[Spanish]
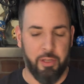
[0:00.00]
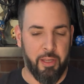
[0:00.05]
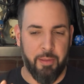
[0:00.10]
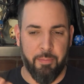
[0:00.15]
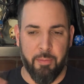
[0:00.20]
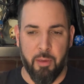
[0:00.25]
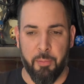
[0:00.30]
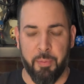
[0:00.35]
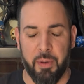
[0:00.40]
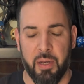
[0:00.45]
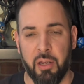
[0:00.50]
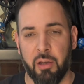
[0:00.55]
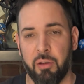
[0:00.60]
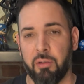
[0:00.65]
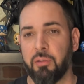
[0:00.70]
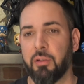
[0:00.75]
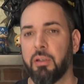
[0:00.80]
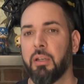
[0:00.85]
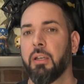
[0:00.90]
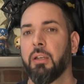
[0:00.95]
de mi
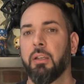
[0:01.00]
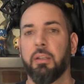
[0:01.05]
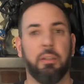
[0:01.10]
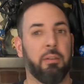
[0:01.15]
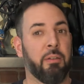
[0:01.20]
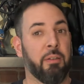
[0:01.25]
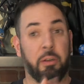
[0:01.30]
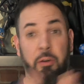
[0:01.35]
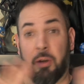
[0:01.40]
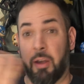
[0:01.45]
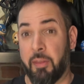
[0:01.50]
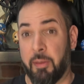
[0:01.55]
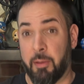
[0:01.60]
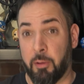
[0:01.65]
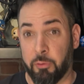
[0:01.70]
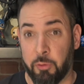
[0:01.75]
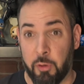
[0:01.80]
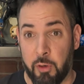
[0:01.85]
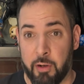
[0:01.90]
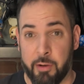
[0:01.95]
opinión. pero digo
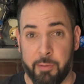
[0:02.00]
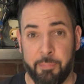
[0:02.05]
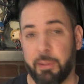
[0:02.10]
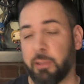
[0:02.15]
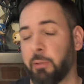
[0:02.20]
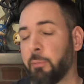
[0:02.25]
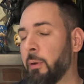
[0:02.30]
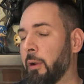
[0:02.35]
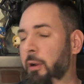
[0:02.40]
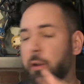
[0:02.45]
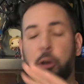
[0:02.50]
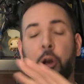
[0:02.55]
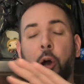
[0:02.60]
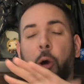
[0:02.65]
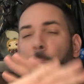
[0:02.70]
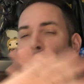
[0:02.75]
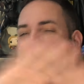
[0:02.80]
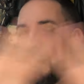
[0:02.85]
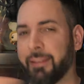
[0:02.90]
con todo el respeto. Bueno, no voy a